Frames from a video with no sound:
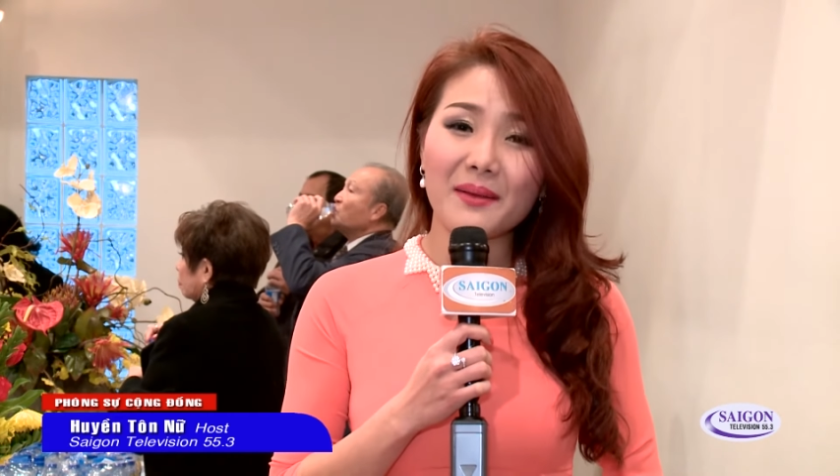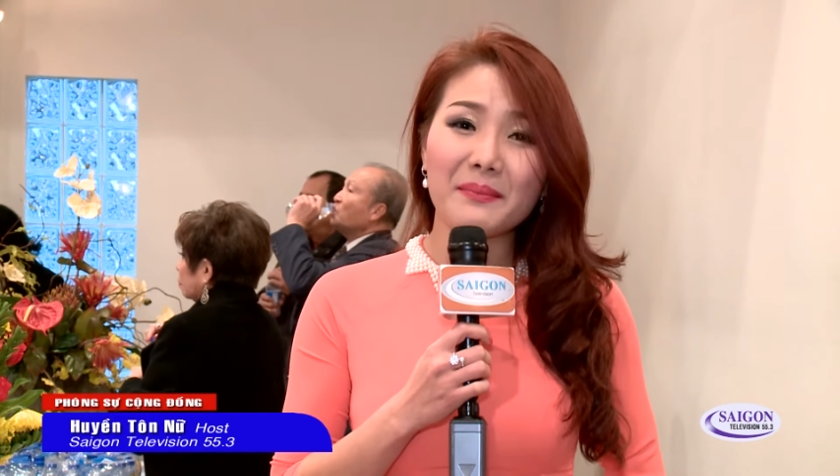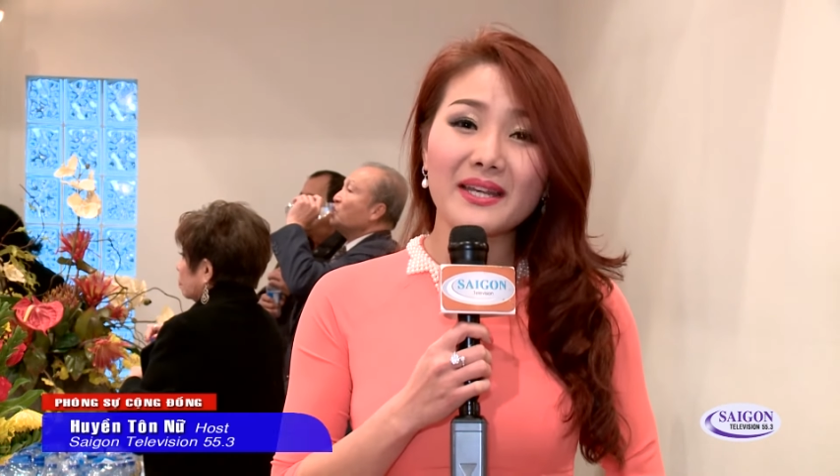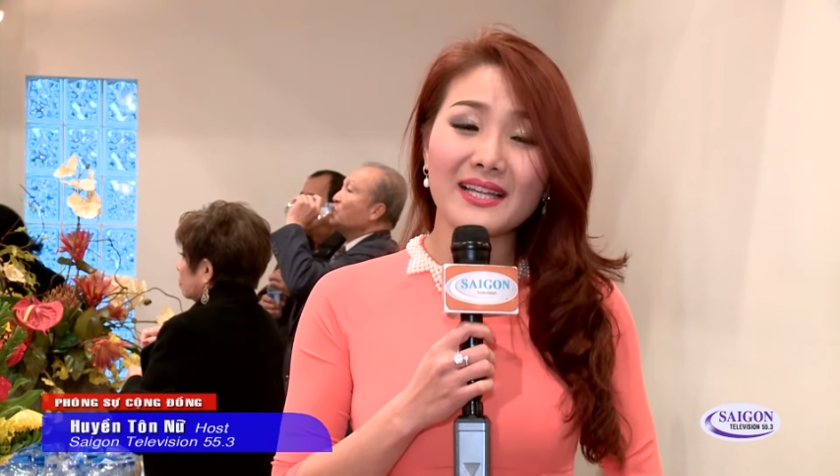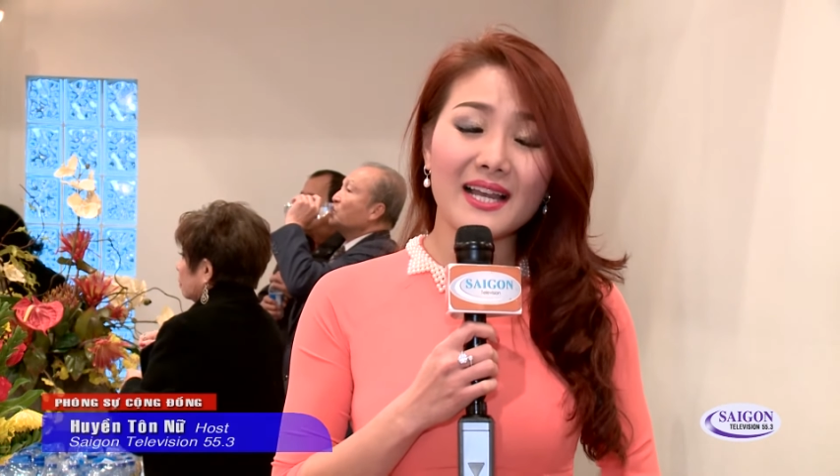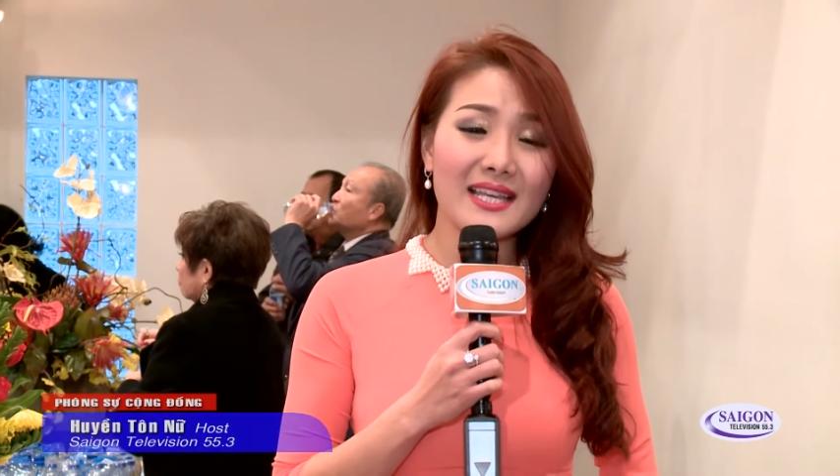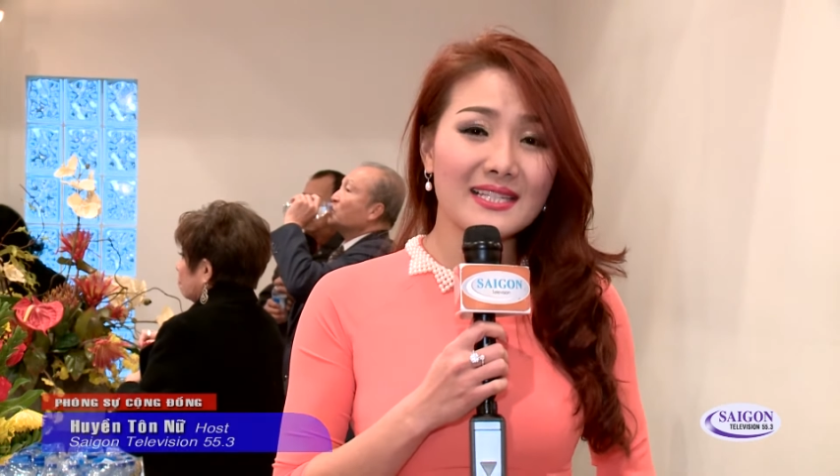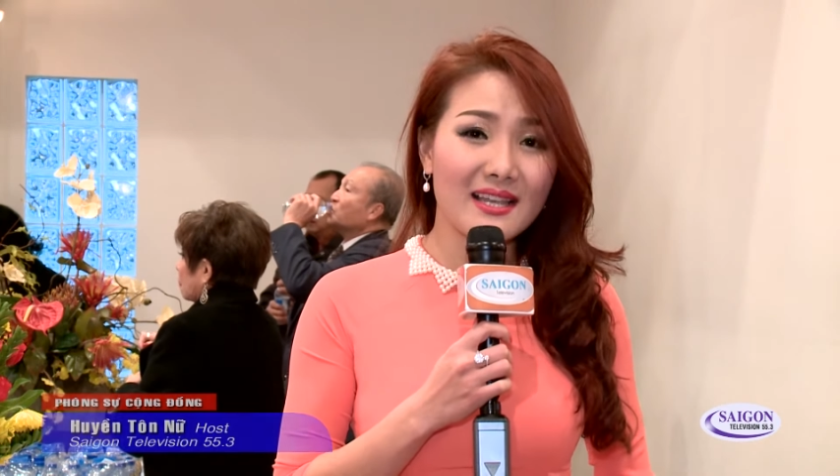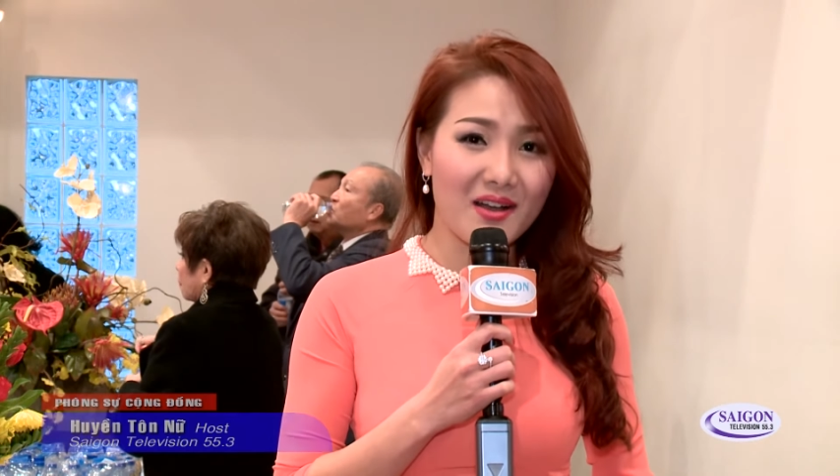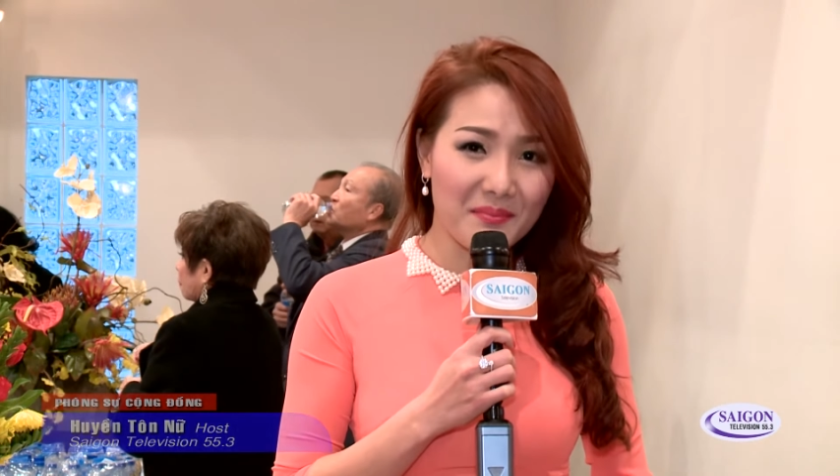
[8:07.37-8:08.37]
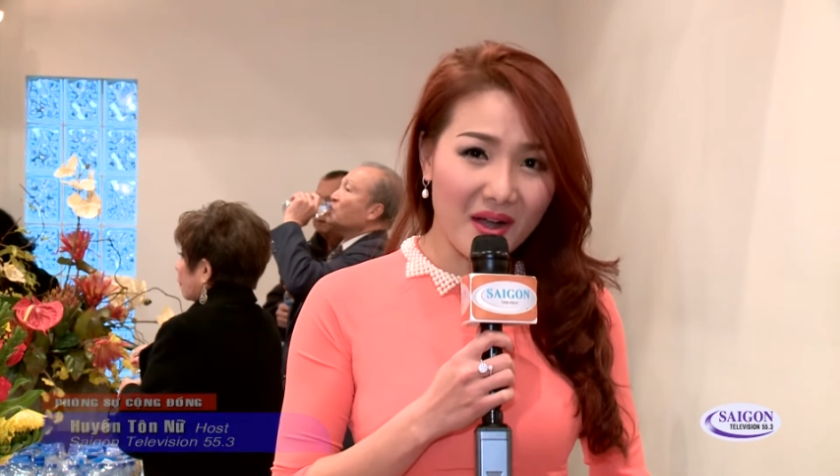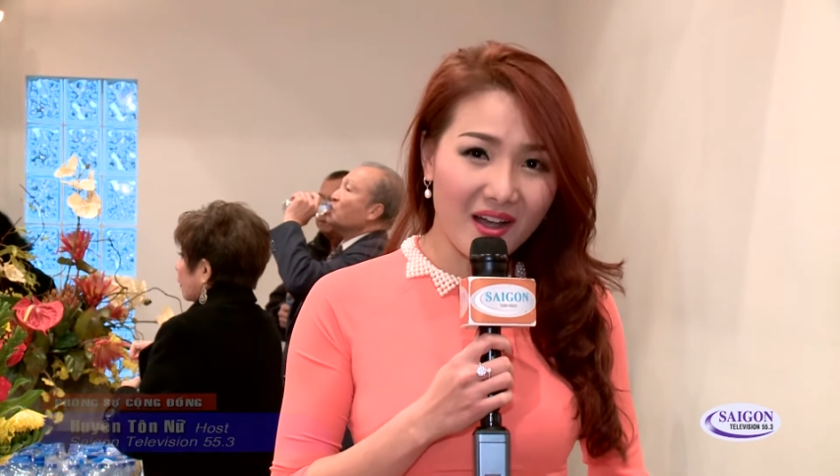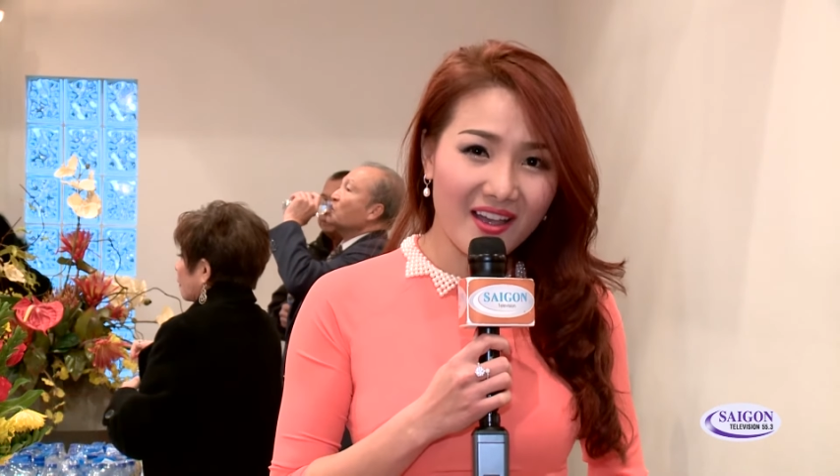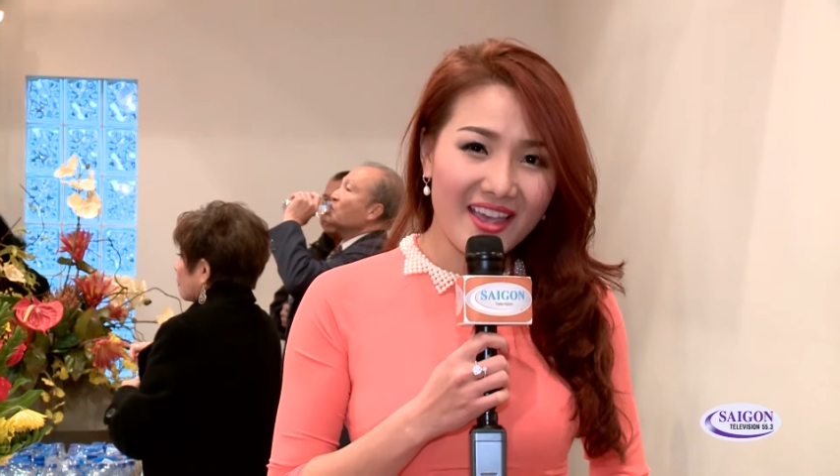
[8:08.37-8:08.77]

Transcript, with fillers: bên Cali, Sài Gòn Mo.